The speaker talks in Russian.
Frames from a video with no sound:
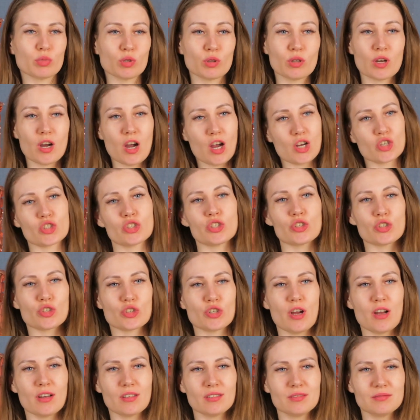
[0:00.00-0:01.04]
был каждый
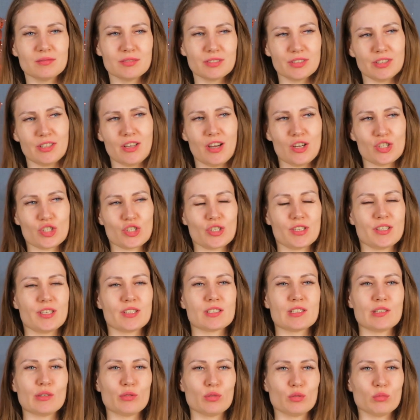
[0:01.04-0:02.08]
шаг, даже
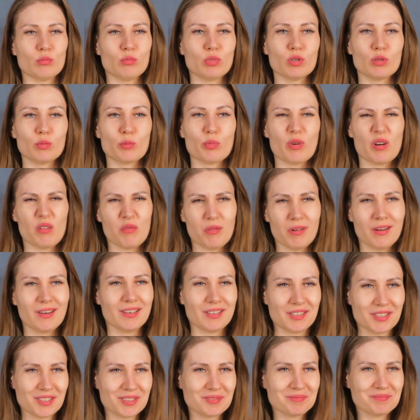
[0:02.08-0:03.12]
если он был
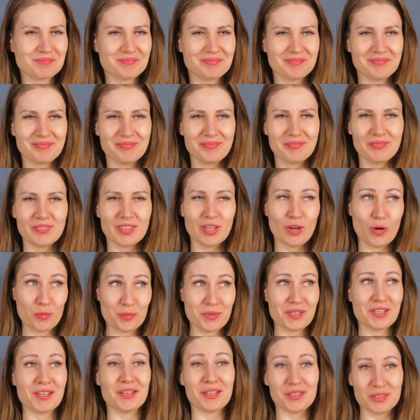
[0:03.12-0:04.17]
провальный. А у
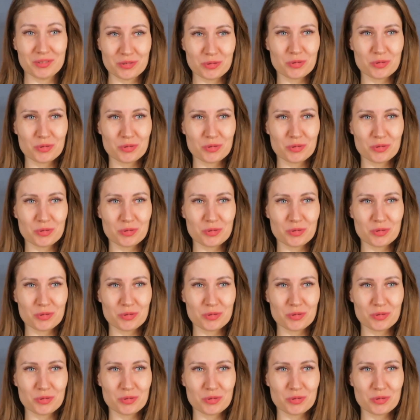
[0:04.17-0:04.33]
меня они